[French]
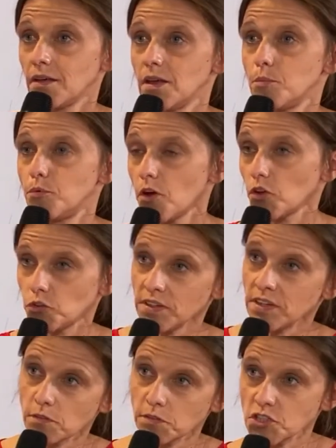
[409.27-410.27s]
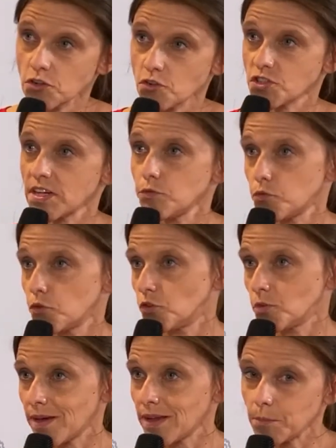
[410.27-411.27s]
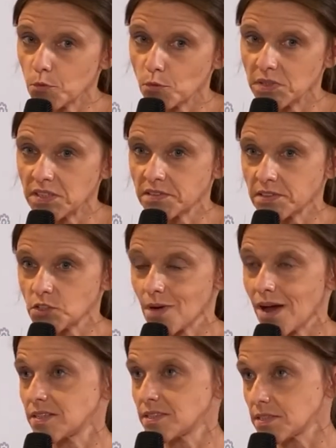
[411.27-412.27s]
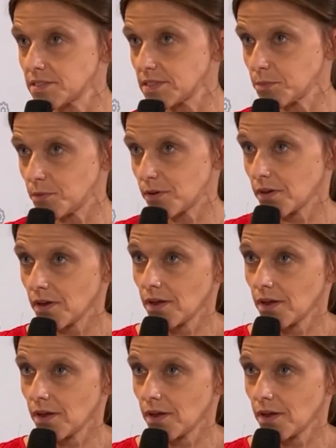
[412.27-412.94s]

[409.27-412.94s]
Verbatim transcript: Et pour leur donner envie de changer, il faut que demain les mobilités soient accessibles